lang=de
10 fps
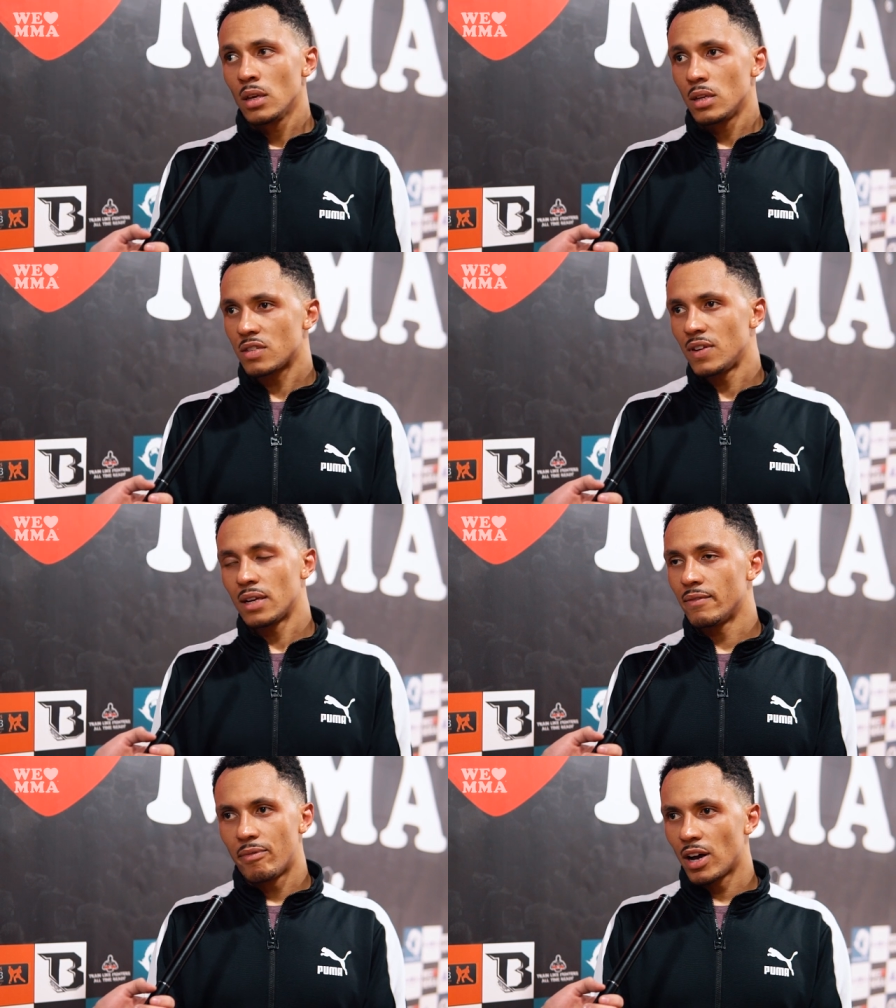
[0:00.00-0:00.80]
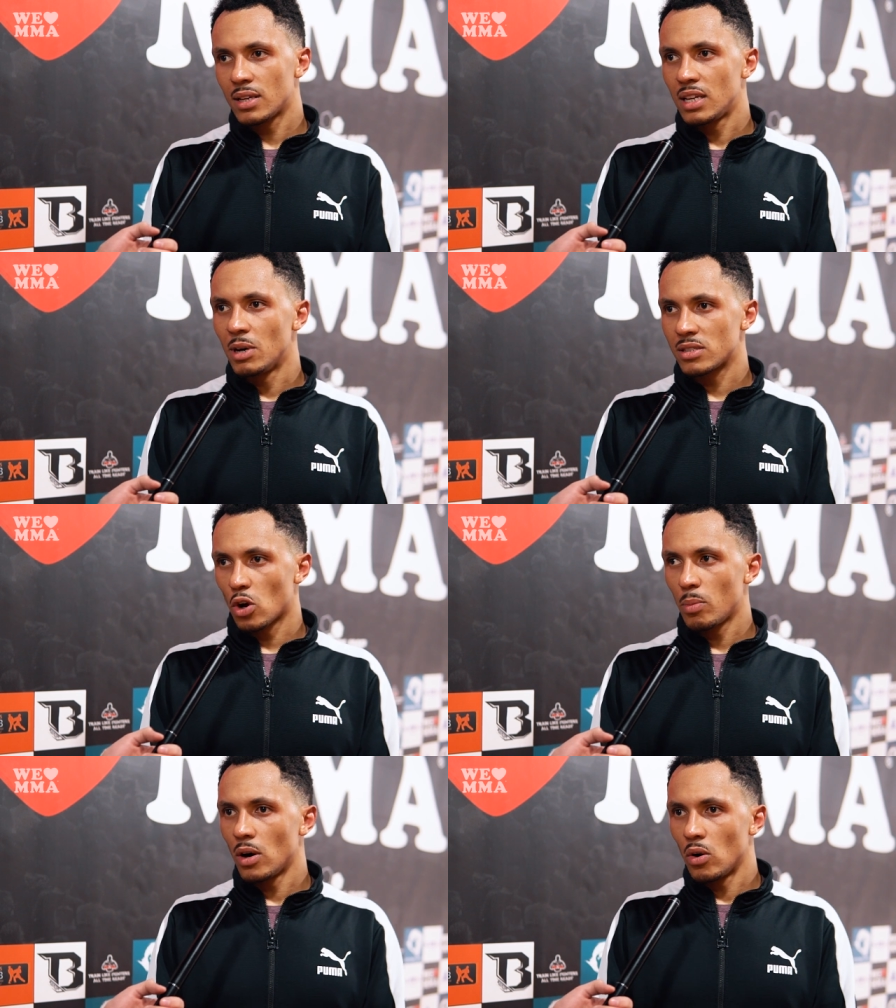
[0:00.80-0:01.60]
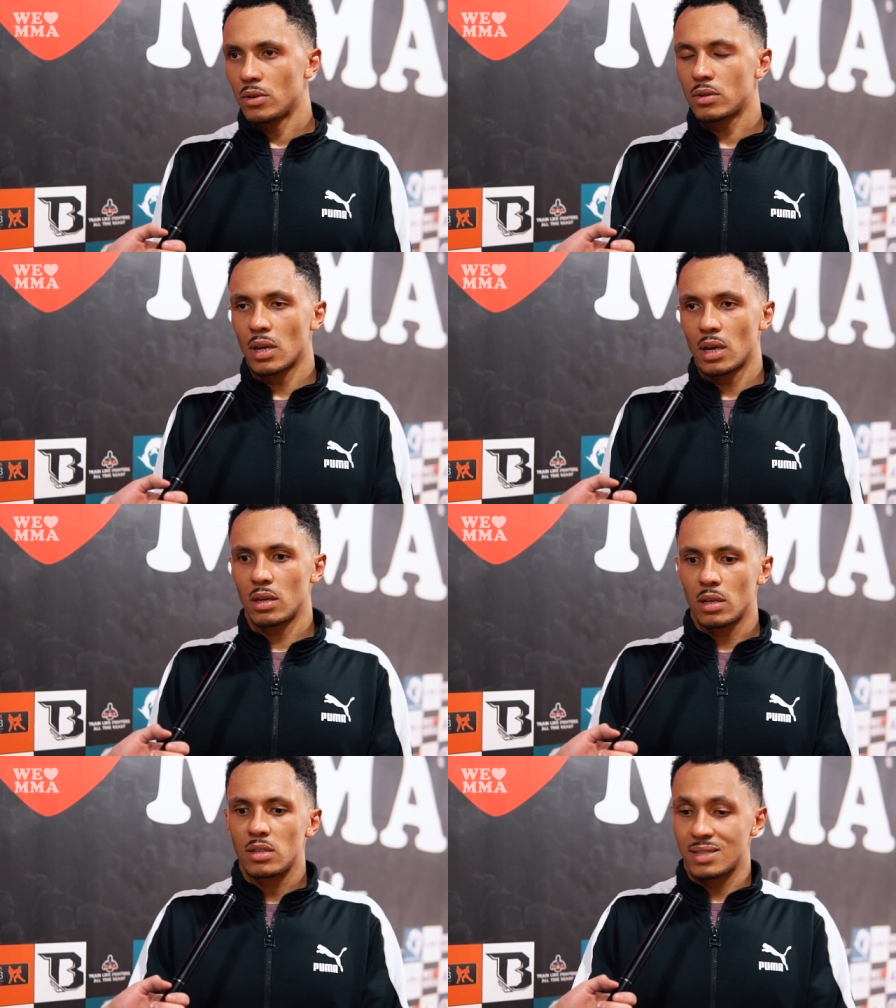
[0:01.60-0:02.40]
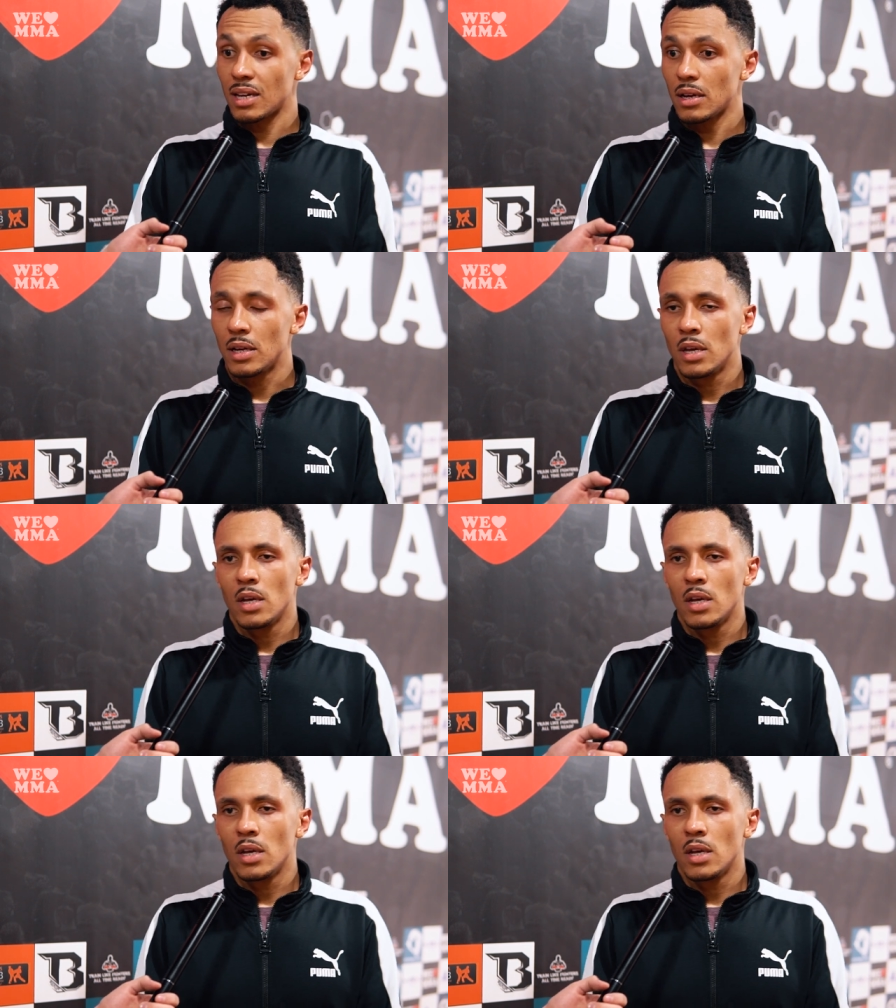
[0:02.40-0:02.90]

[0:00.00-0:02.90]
Deswegen war ich lieber sauber und äh, sicher.